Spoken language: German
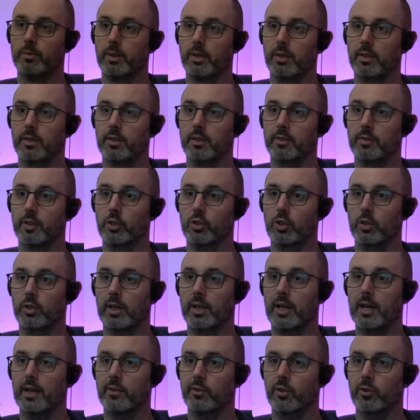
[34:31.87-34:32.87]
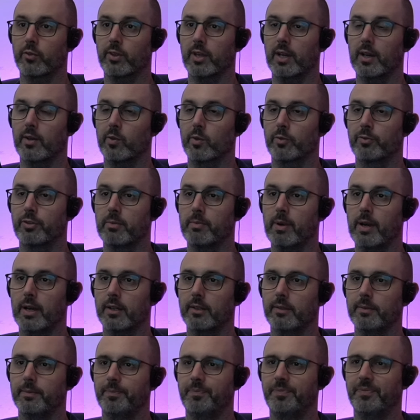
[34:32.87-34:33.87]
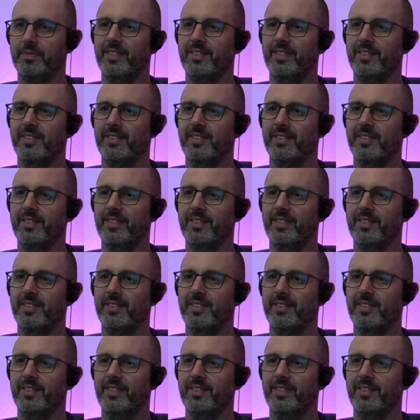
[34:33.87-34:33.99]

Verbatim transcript: nicht, ne? Wir können ja gerade sonst gar nicht so viel machen.